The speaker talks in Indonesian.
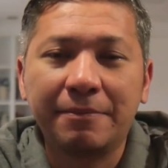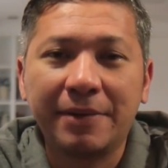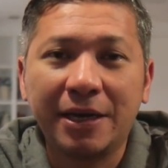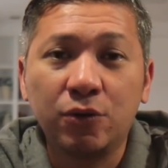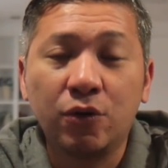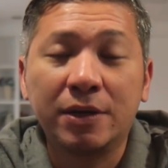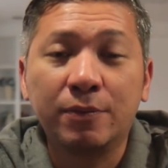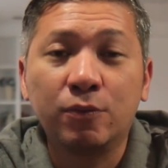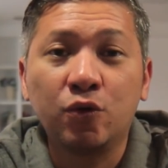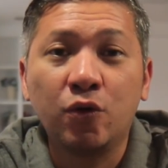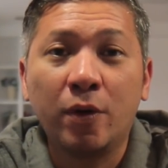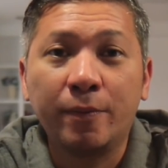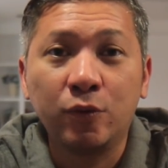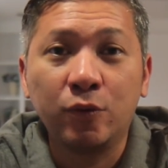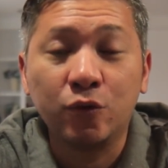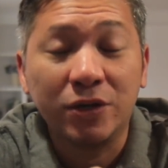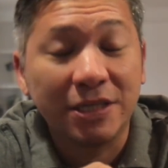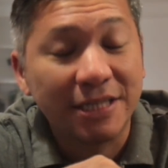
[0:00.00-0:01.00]
Mei 2020
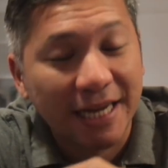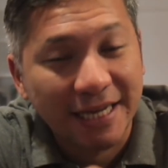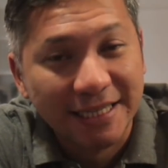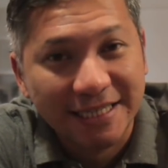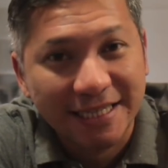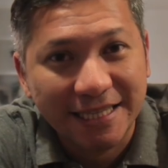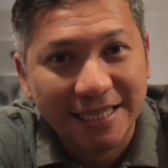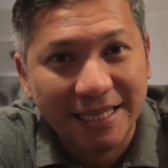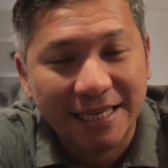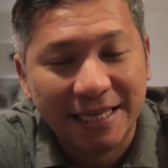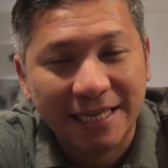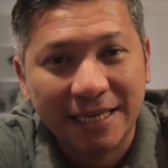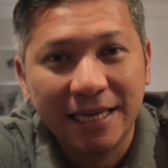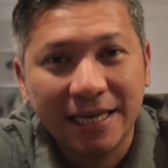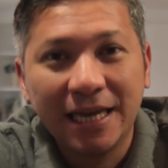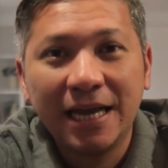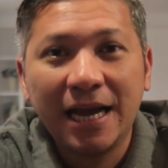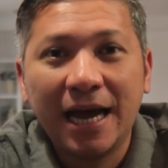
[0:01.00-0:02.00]
di Senayan City.
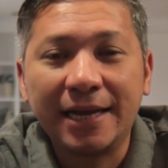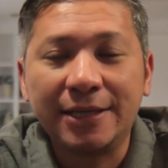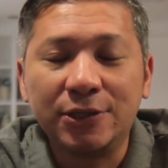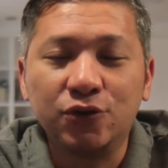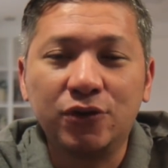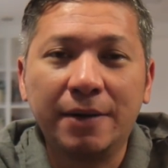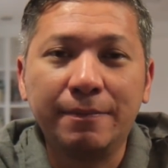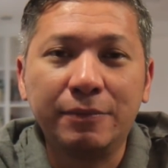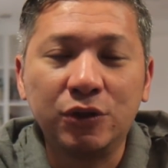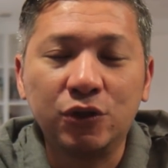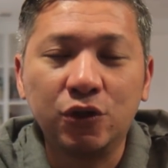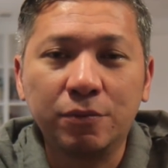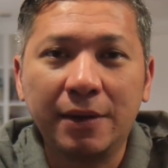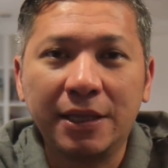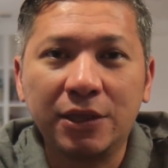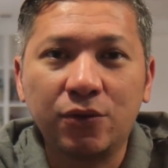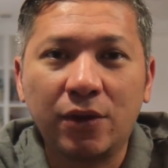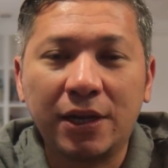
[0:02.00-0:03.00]
Ada juga
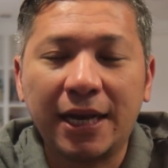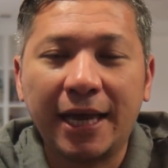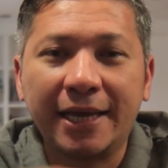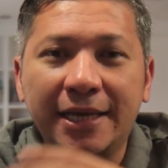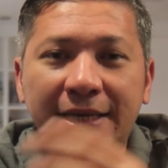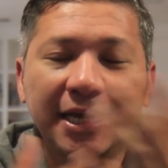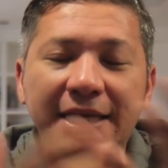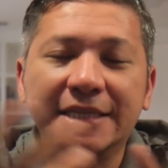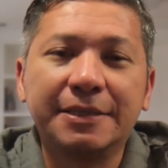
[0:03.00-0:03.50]
bentuk bantuan lainnya